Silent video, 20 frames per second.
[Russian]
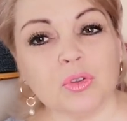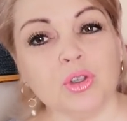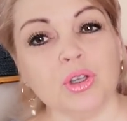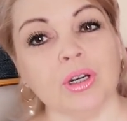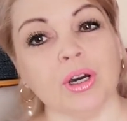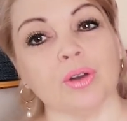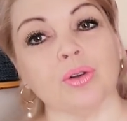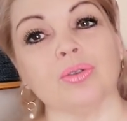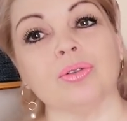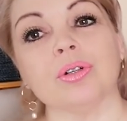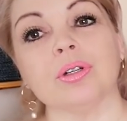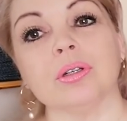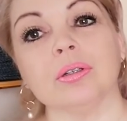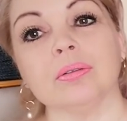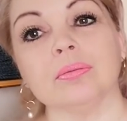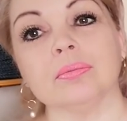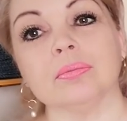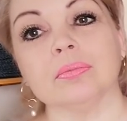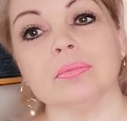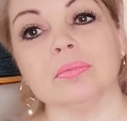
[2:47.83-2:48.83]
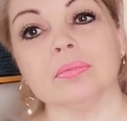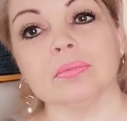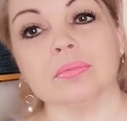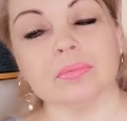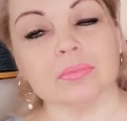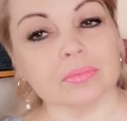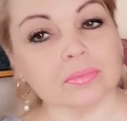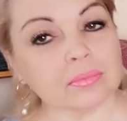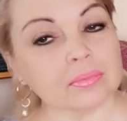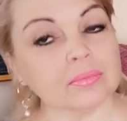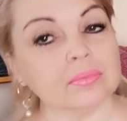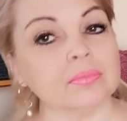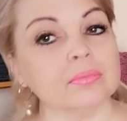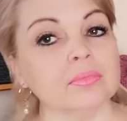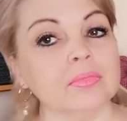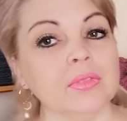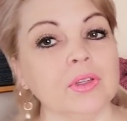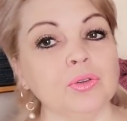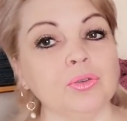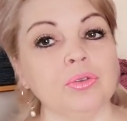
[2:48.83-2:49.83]
ну нехорошая,
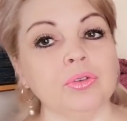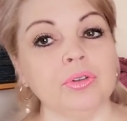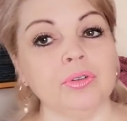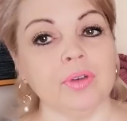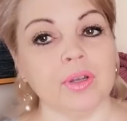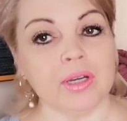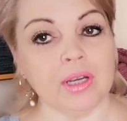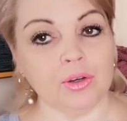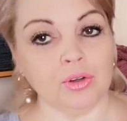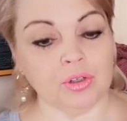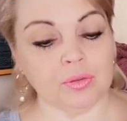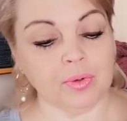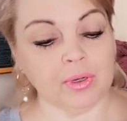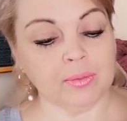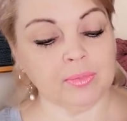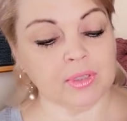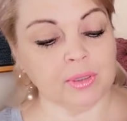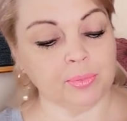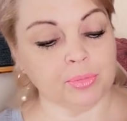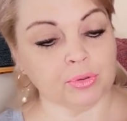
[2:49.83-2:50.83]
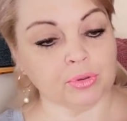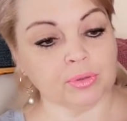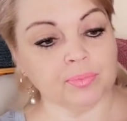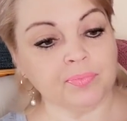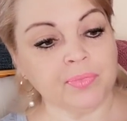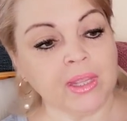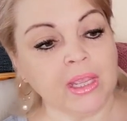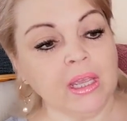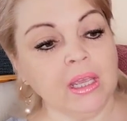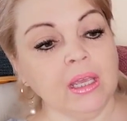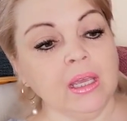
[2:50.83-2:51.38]
не удовлетворяющая моим запросам.